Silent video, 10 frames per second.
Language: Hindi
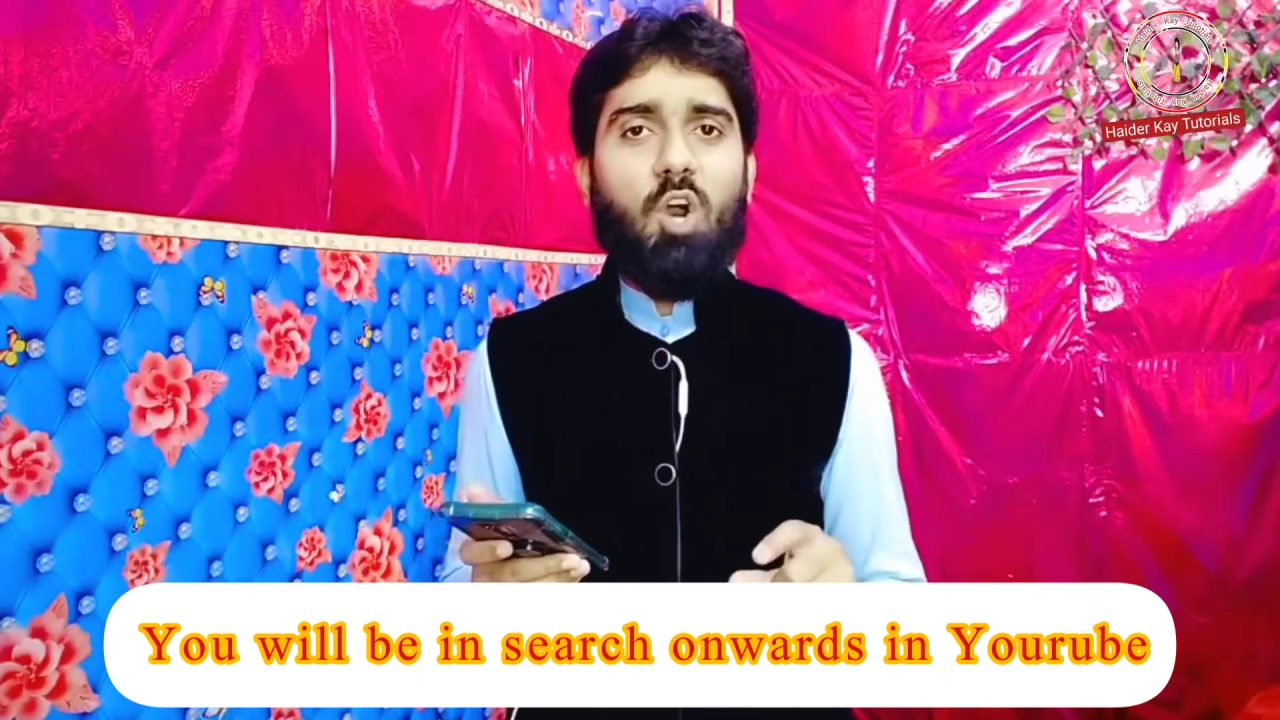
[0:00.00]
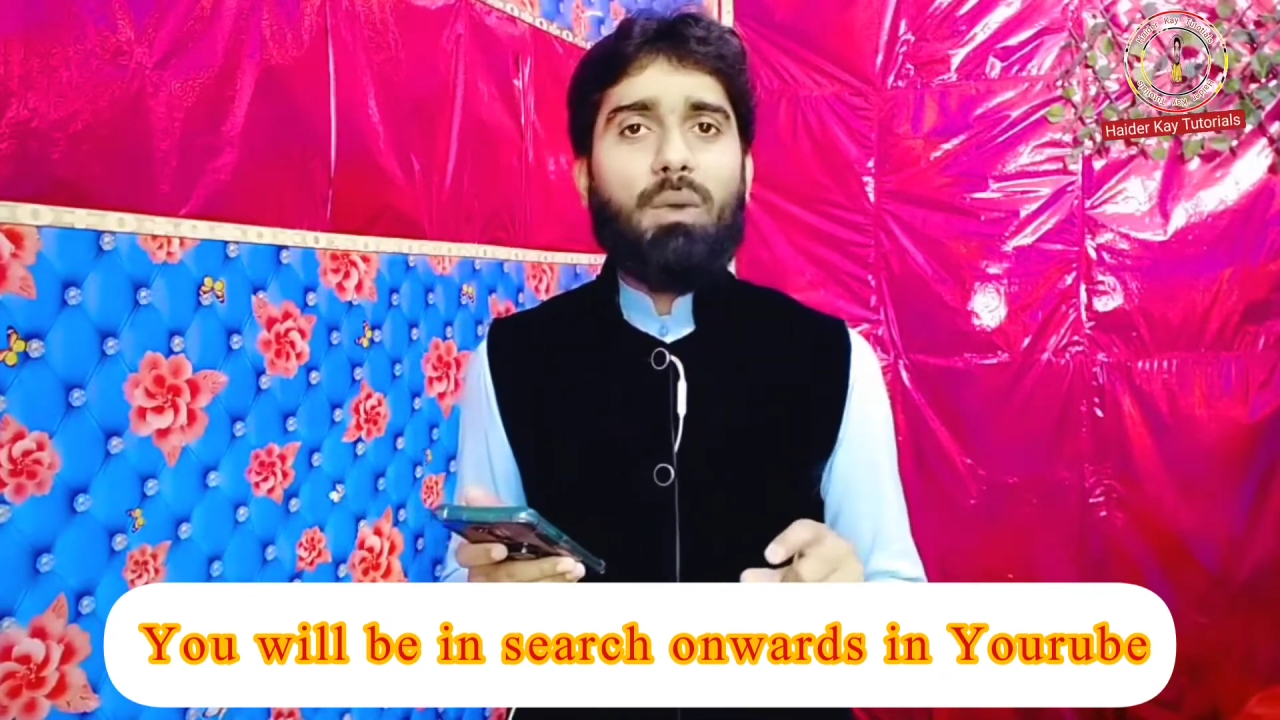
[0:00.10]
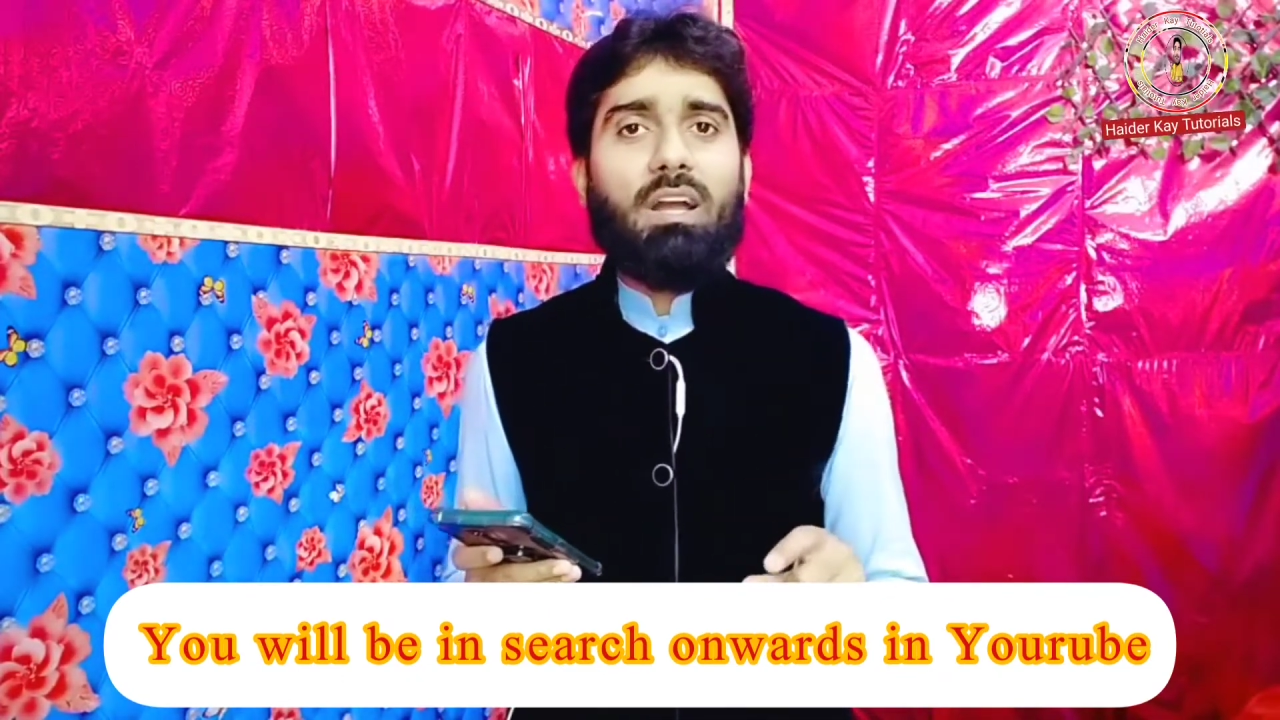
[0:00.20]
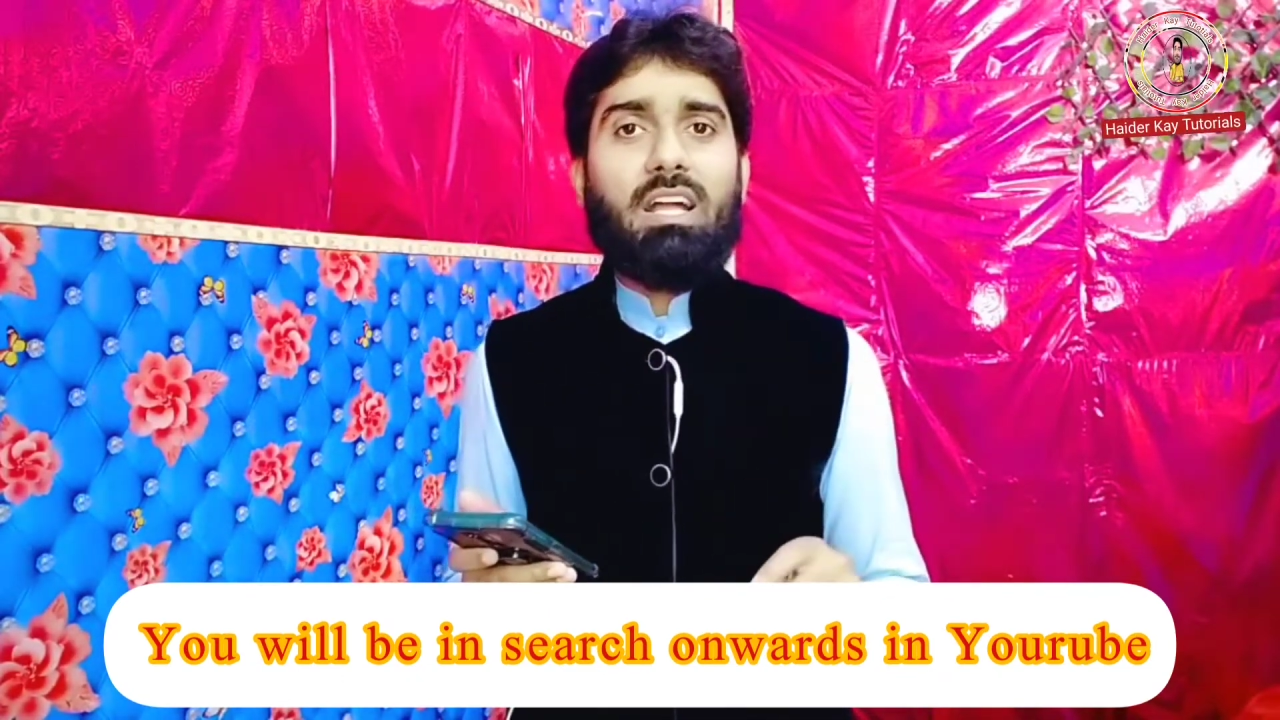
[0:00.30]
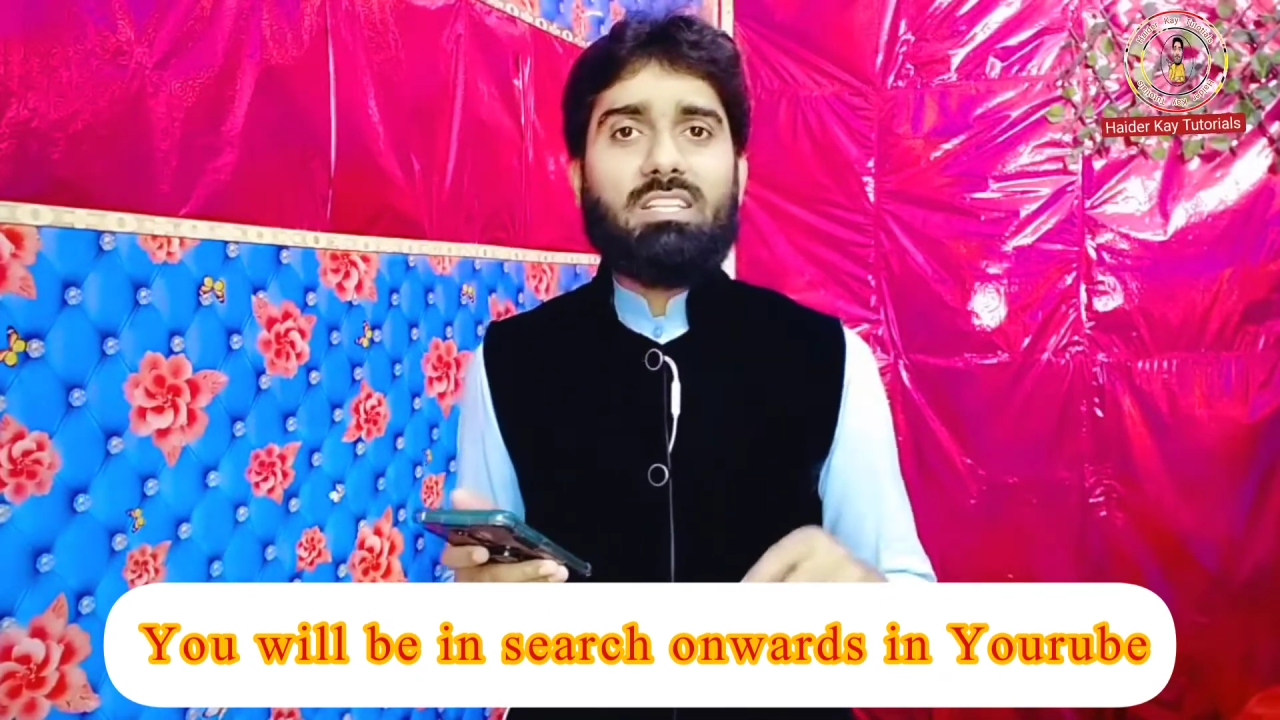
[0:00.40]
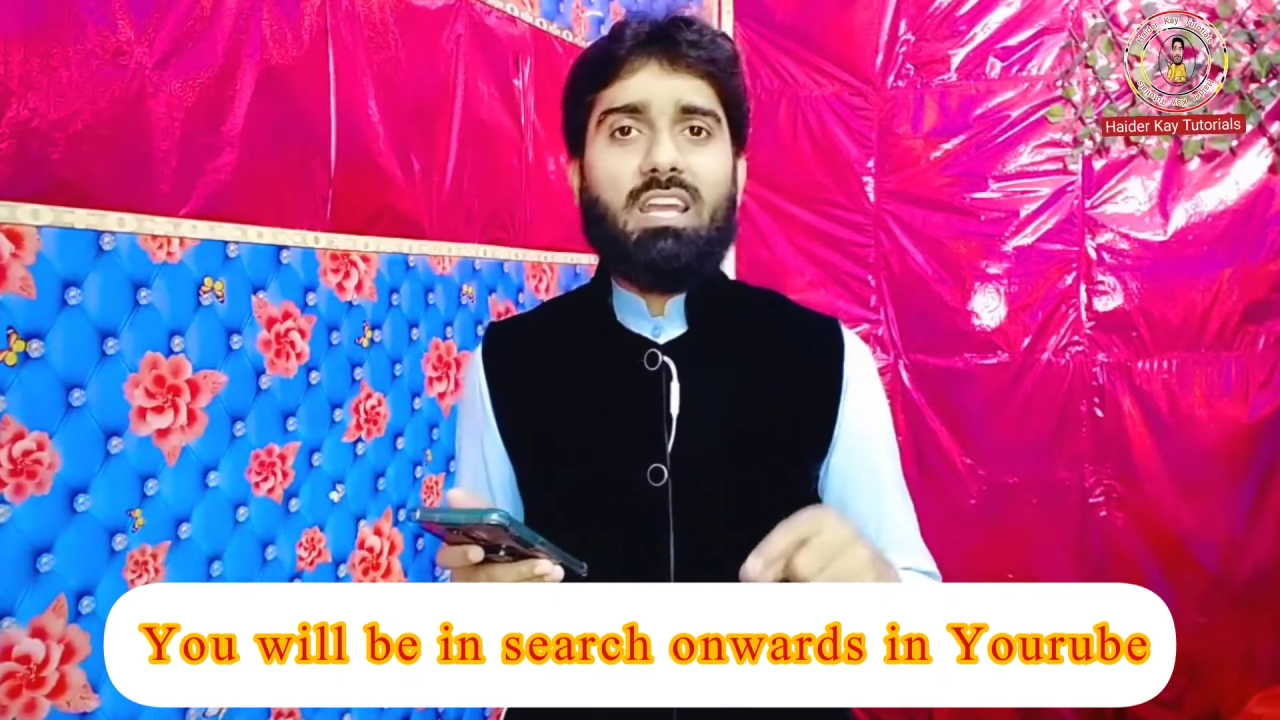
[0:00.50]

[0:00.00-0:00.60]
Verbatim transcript: वो हमारा